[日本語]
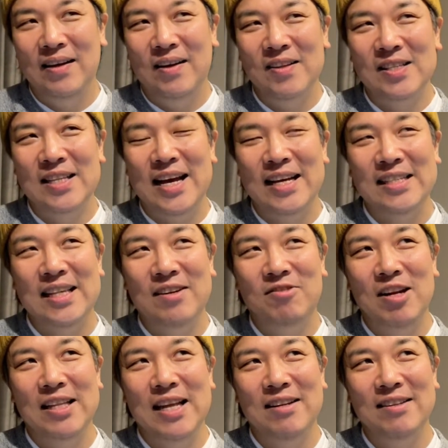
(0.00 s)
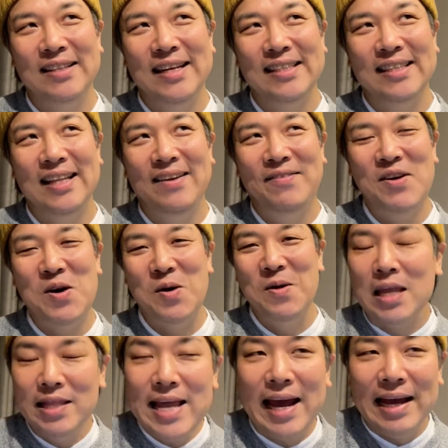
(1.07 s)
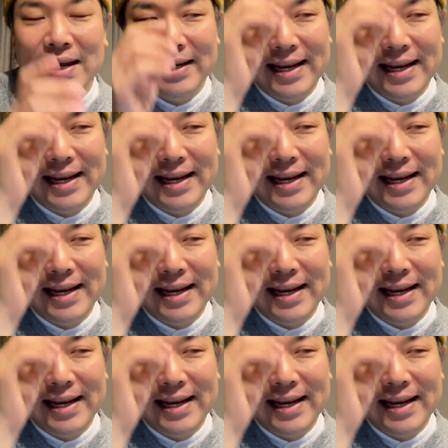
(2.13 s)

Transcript: お伝えしてくれてるんですけどもで